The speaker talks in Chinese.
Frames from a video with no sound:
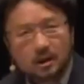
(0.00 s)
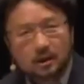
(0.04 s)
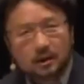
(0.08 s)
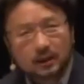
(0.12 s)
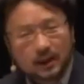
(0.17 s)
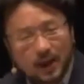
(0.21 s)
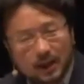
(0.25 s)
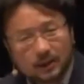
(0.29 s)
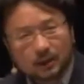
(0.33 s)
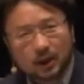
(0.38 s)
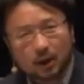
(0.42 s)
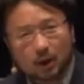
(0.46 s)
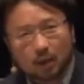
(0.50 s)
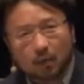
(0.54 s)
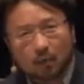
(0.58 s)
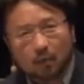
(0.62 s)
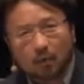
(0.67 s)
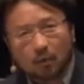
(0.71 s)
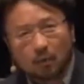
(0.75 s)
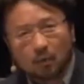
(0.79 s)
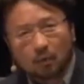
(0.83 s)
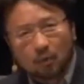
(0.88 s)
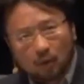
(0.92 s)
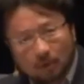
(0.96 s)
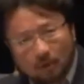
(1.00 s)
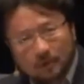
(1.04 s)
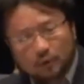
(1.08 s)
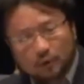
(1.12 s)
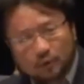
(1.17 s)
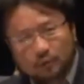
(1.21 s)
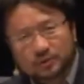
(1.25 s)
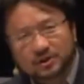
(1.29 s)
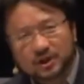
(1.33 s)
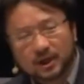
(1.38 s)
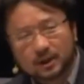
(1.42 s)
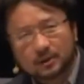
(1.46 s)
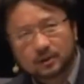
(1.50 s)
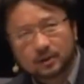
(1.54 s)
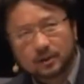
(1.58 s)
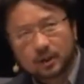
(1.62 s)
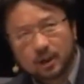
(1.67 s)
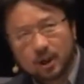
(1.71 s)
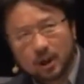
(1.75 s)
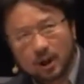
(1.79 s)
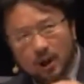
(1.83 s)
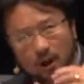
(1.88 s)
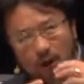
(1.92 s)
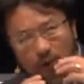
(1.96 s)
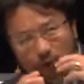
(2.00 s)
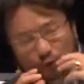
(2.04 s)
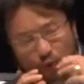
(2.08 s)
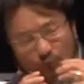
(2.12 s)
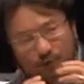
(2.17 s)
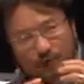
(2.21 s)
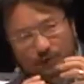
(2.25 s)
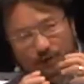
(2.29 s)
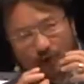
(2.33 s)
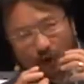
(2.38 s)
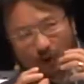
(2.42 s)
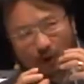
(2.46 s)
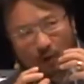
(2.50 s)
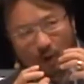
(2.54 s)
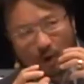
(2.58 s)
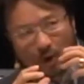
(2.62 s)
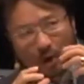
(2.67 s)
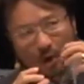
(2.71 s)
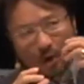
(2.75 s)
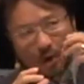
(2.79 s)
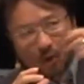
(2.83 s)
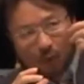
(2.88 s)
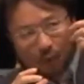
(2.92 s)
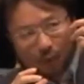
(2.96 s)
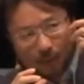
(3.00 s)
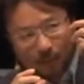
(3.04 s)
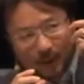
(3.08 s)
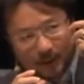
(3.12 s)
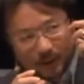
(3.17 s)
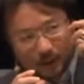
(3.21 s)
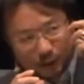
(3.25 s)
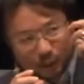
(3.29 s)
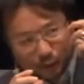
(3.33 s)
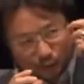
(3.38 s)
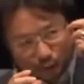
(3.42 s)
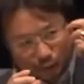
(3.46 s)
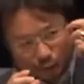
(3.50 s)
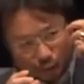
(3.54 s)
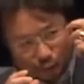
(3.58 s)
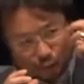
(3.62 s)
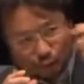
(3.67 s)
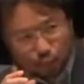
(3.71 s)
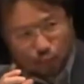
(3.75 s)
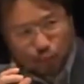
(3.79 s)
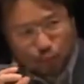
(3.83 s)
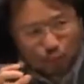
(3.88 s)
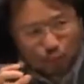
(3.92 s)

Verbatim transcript: 看到我们中间很多时候，我们如